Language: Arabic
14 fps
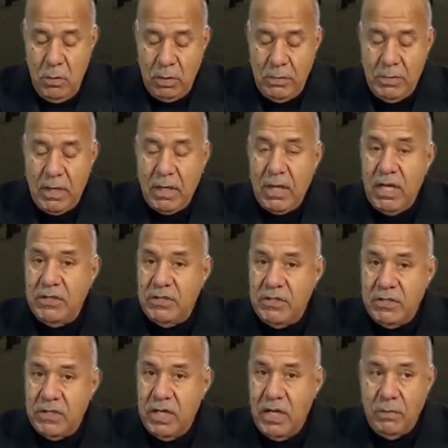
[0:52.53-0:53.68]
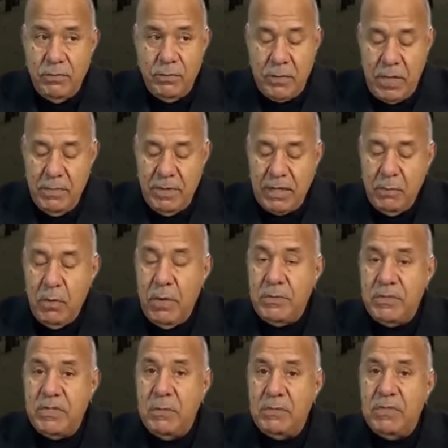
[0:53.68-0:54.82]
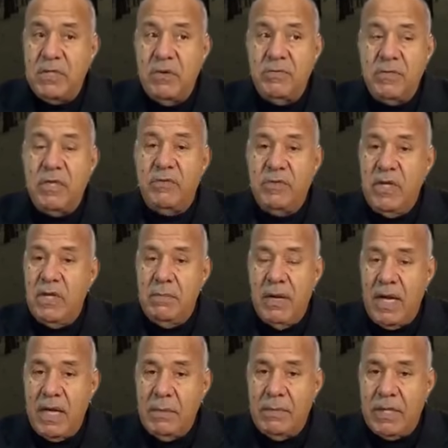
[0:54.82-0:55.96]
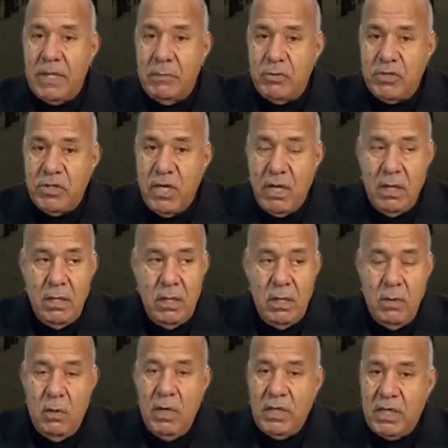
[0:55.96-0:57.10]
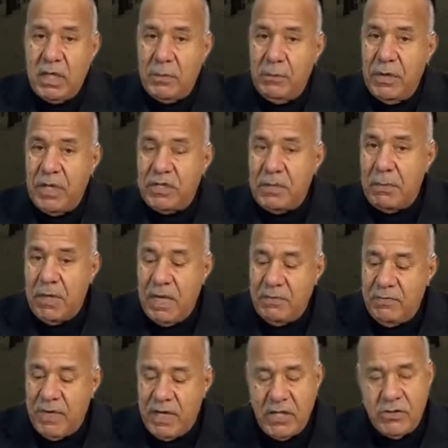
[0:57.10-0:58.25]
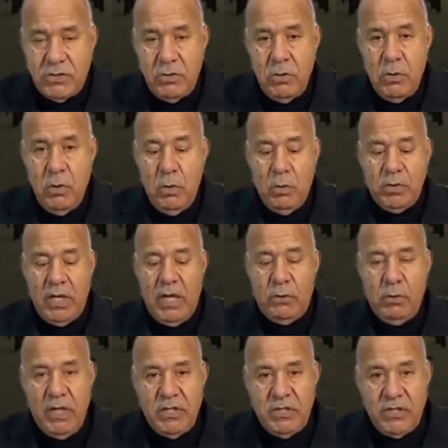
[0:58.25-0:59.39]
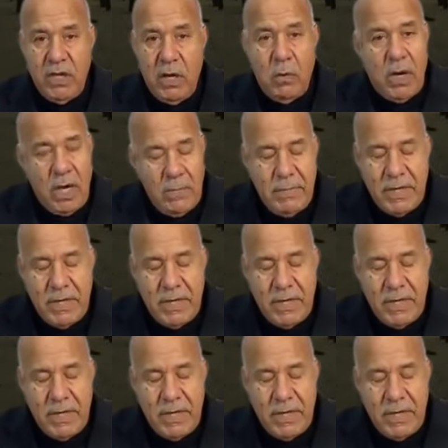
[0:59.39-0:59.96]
طلبنا الله يجي الشتاء كما طلبوها بزاف بزاف بزاف ديال المغاربه طلبوا الشتاء ولكن ربي رجب الله الفرج طاحت واحد الشتاء واخا